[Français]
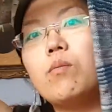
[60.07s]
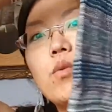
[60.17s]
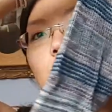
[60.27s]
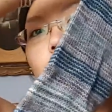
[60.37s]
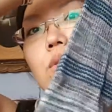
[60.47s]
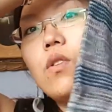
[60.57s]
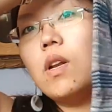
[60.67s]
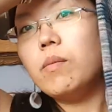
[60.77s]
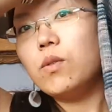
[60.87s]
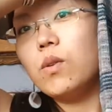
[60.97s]
mouton de
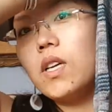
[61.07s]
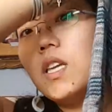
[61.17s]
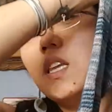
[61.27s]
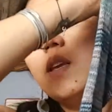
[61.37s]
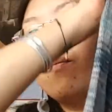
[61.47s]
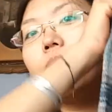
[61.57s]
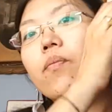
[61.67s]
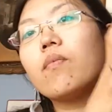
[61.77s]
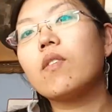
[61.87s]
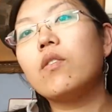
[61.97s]
la maison Rilly.
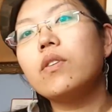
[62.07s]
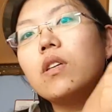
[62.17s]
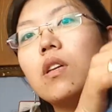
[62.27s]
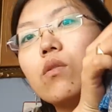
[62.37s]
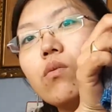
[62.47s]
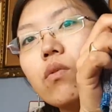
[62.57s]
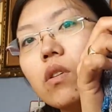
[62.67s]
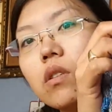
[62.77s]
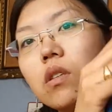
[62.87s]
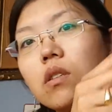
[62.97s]
En fait, il est tout
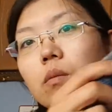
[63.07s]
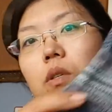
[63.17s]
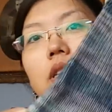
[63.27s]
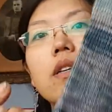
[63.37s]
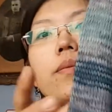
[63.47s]
froissé, c'est bizarre.